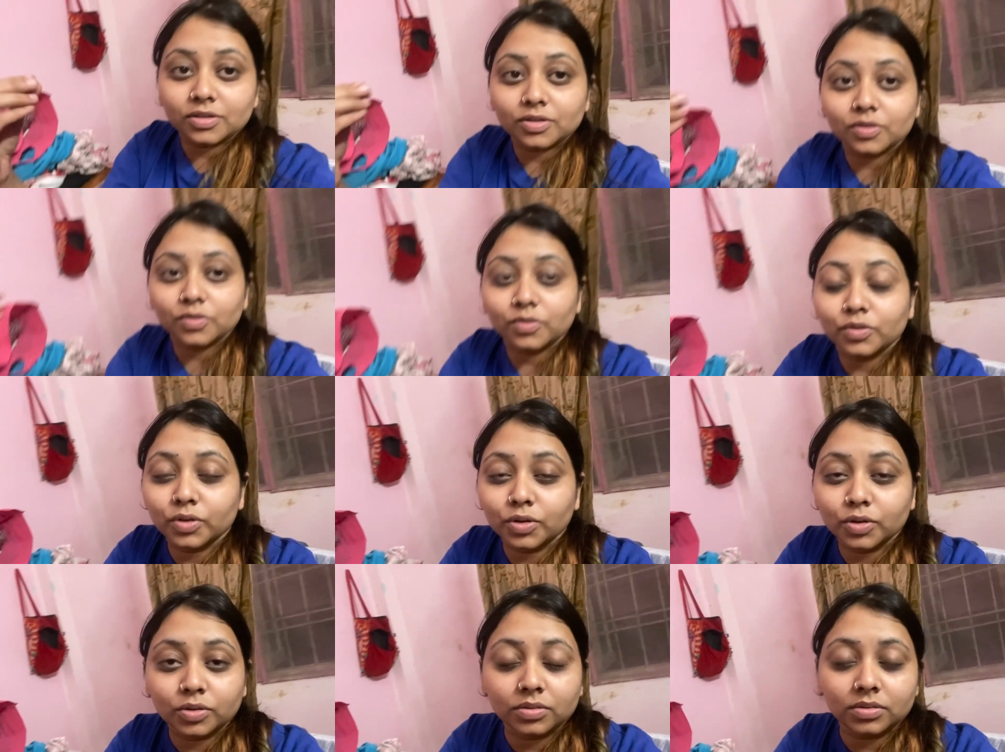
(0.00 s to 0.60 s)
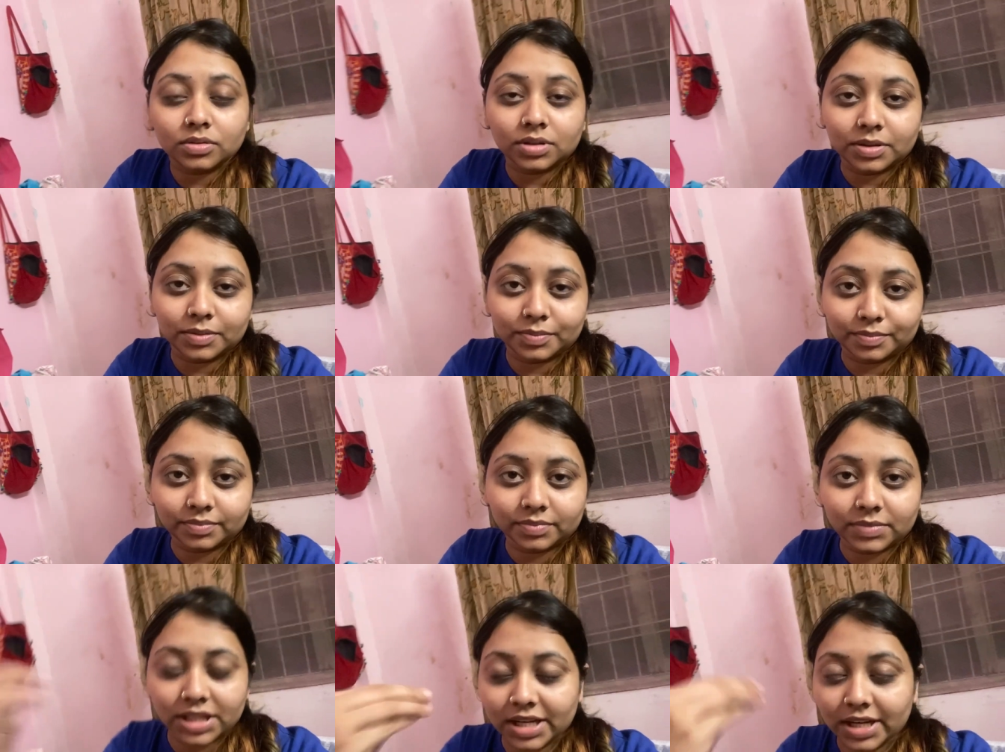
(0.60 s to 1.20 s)
सो वो
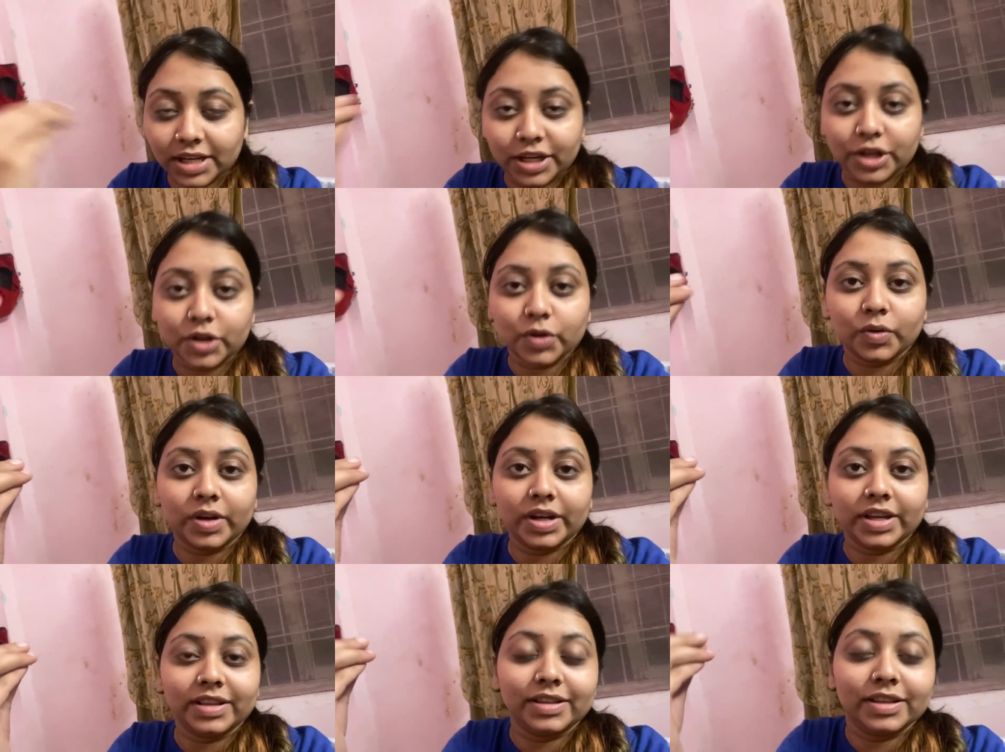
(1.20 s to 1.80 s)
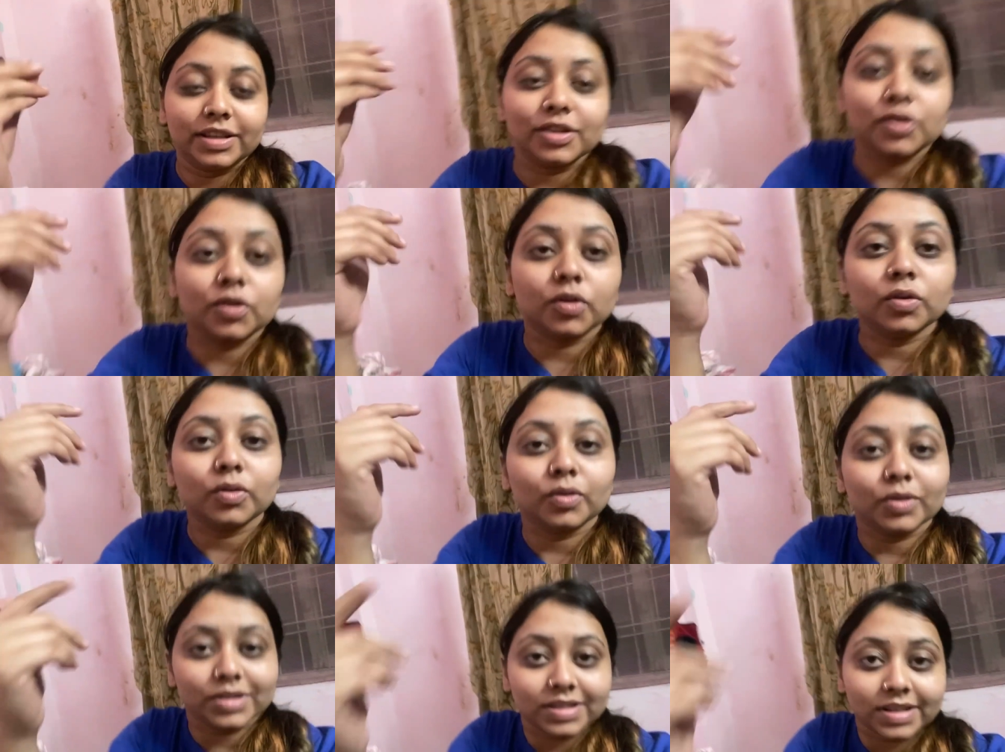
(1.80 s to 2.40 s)
डिलीट um, हो गई थी तो
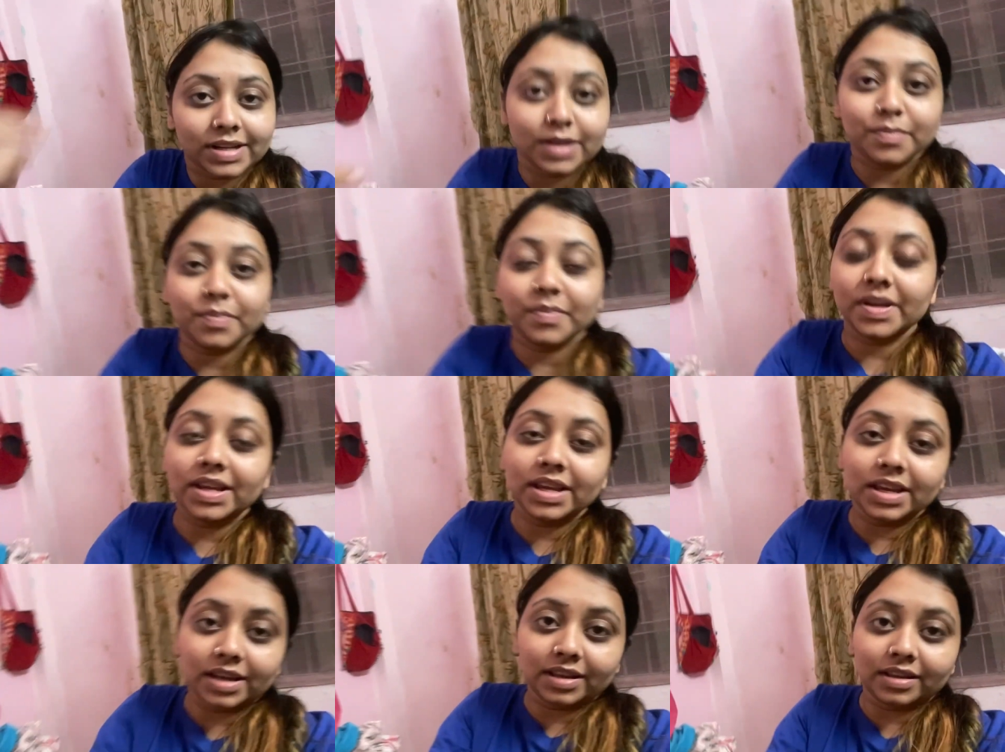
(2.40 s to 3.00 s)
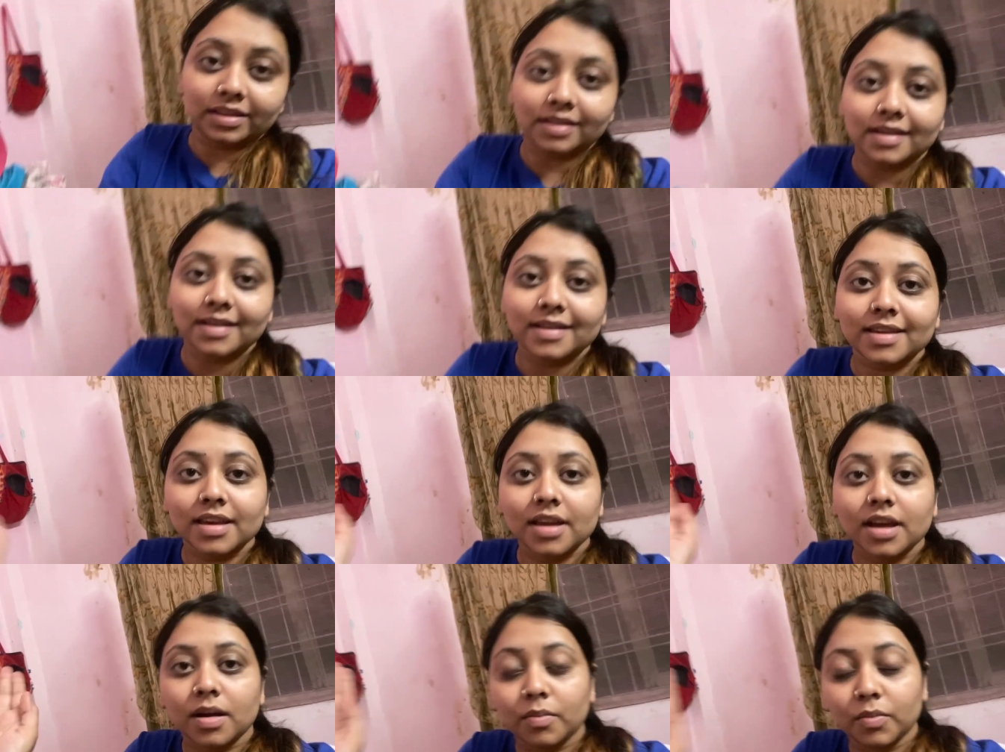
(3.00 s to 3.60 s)
उस क्लिप में ये था
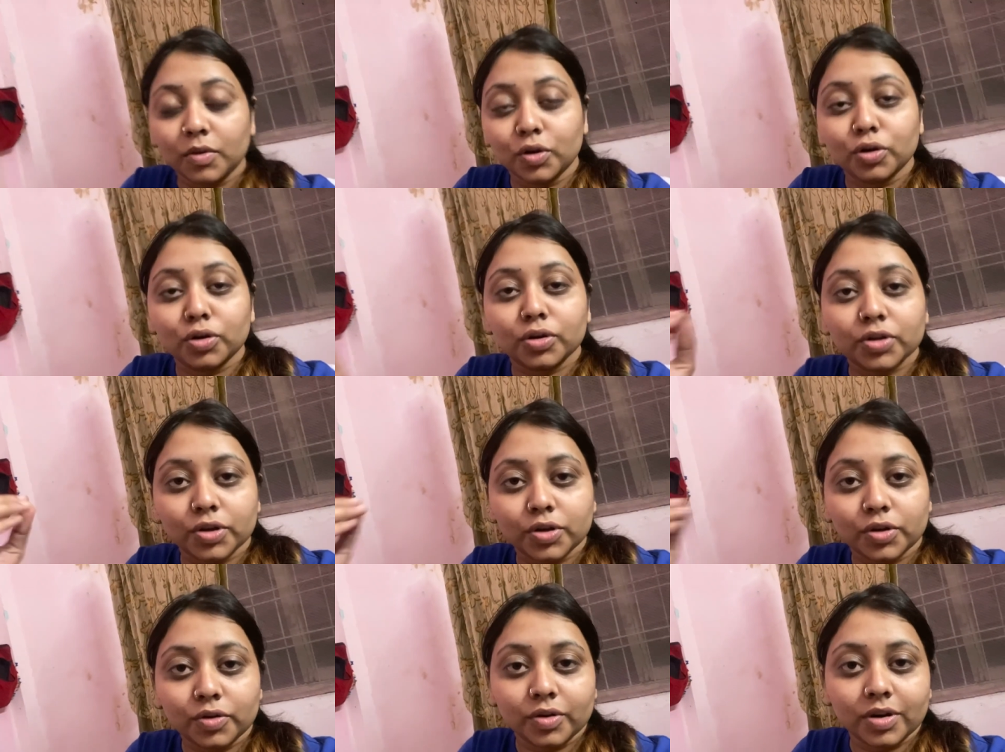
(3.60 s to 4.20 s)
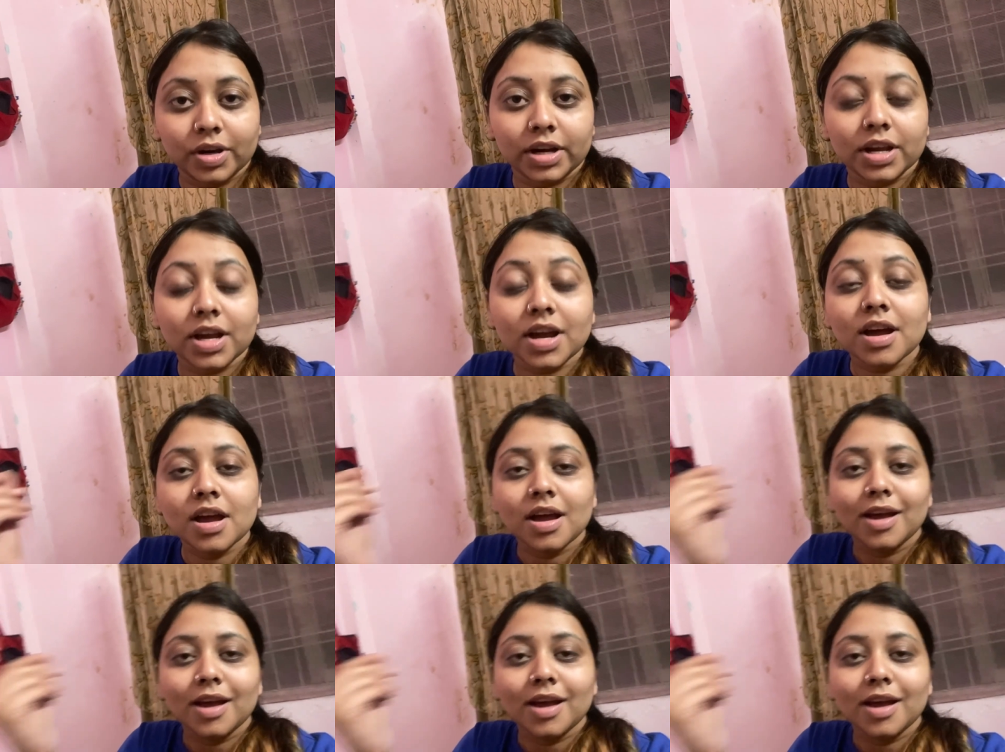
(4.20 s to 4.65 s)
कि हम लोग टुन्नू का ना